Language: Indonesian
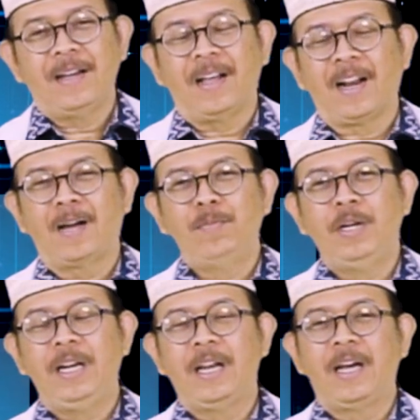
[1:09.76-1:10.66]

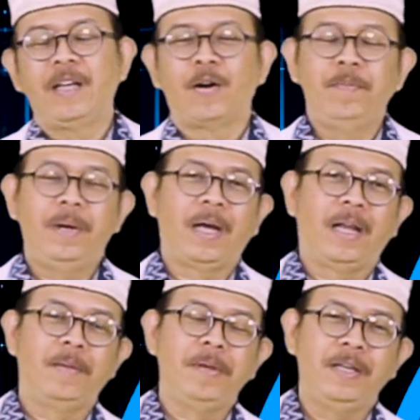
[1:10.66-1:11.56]
Alhamdulillahi rabbil
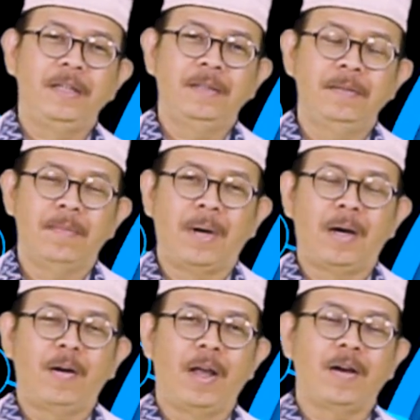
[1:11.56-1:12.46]
alamin,
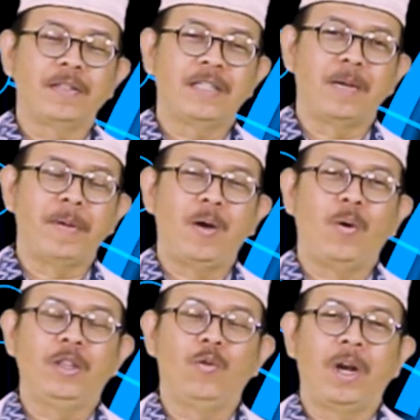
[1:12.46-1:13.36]
ma khalaqas
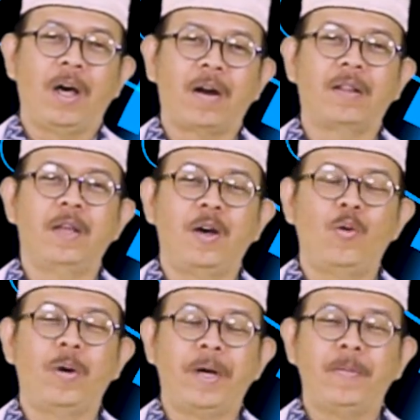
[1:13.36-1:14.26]
samawati wal arda
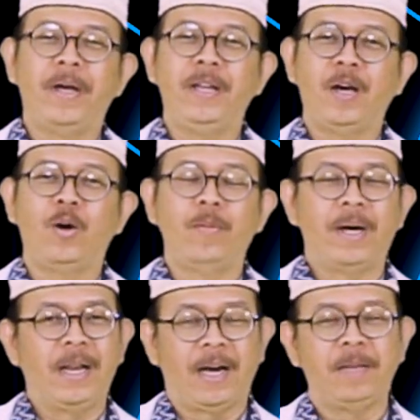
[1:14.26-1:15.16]
wa ma
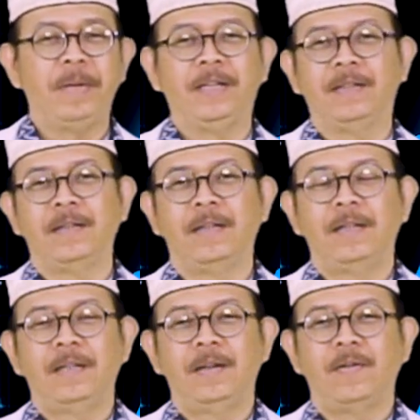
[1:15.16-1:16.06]
bainahuma la'ibin.
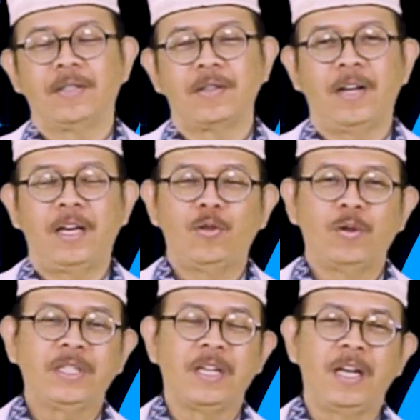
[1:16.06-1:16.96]
Wassalatu
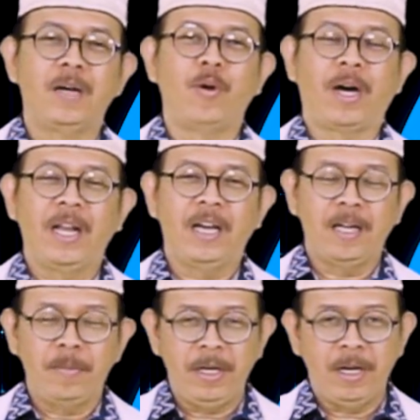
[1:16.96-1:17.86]
wassalamu ala
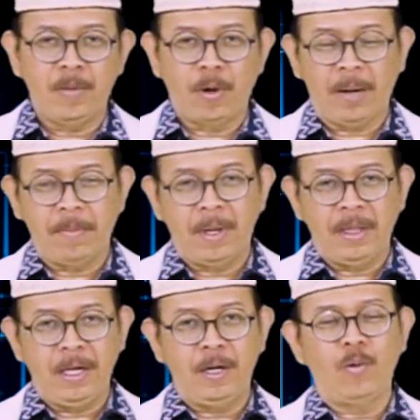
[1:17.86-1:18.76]
nabiyyina
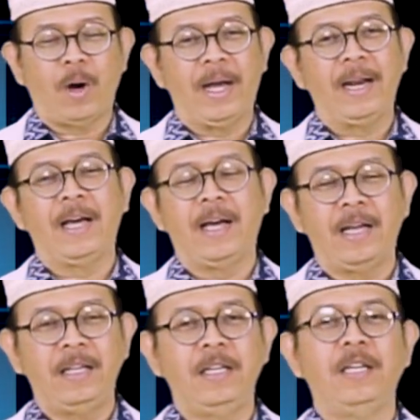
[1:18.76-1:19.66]
Muhammadin wa ala
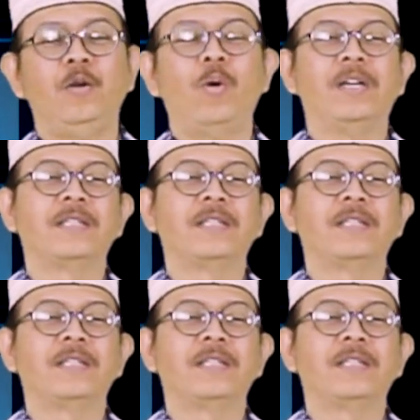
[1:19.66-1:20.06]
alihi wa